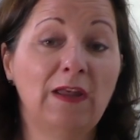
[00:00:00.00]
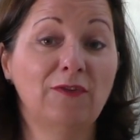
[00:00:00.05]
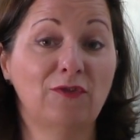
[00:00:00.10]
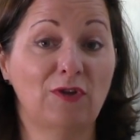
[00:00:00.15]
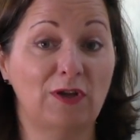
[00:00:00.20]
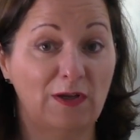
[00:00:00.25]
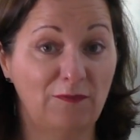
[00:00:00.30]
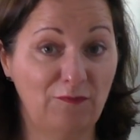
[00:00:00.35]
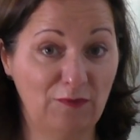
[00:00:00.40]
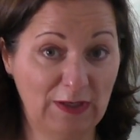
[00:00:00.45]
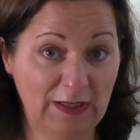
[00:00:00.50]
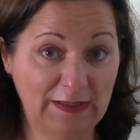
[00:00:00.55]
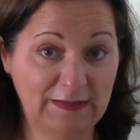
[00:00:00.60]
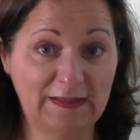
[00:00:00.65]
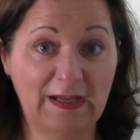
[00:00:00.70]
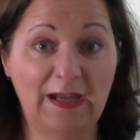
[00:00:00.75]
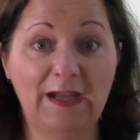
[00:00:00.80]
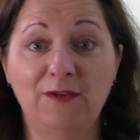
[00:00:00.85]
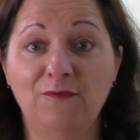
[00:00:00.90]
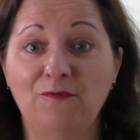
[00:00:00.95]
sondern
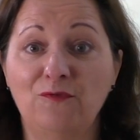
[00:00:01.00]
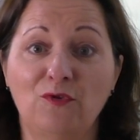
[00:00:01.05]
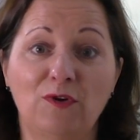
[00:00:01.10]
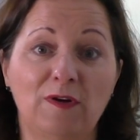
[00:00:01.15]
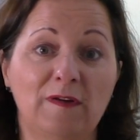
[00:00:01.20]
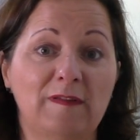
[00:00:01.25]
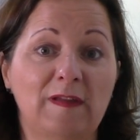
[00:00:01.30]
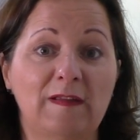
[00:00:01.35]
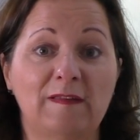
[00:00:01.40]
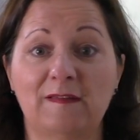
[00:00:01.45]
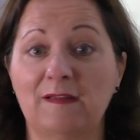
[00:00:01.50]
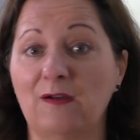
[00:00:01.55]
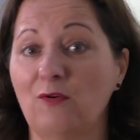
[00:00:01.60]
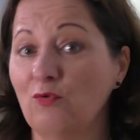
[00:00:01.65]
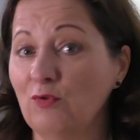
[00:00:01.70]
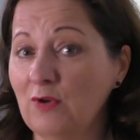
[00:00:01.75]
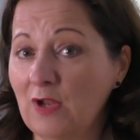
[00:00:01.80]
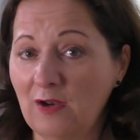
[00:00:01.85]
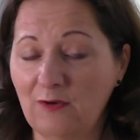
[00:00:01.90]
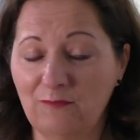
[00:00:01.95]
vielleicht dein Vorgesetzter
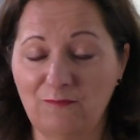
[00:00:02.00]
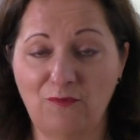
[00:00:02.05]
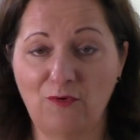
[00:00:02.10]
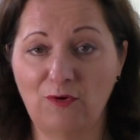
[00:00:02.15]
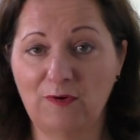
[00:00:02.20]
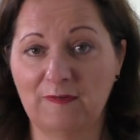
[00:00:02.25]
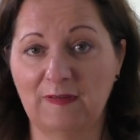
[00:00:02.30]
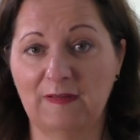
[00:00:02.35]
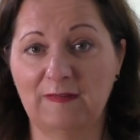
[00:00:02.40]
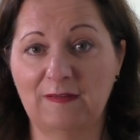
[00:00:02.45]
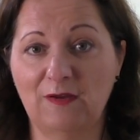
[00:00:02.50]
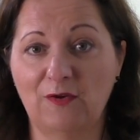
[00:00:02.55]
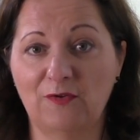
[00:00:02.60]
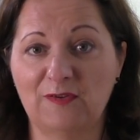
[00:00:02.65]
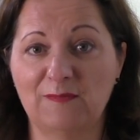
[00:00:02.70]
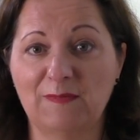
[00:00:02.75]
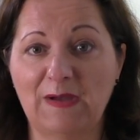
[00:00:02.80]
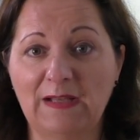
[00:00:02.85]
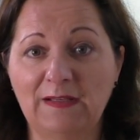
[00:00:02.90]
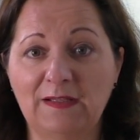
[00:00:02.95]
oder dann Vorgesetzter
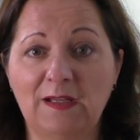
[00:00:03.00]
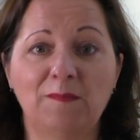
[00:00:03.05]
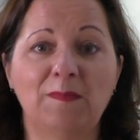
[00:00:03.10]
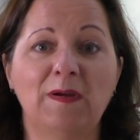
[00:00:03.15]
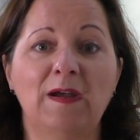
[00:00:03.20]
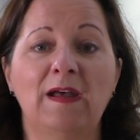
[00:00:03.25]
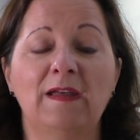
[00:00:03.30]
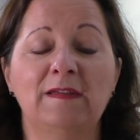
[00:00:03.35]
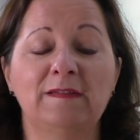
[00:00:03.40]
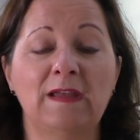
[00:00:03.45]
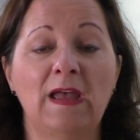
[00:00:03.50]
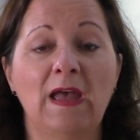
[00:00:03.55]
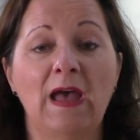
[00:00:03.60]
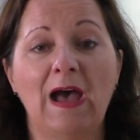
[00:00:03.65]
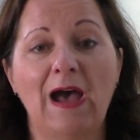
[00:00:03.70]
aus einem anderen Bereich.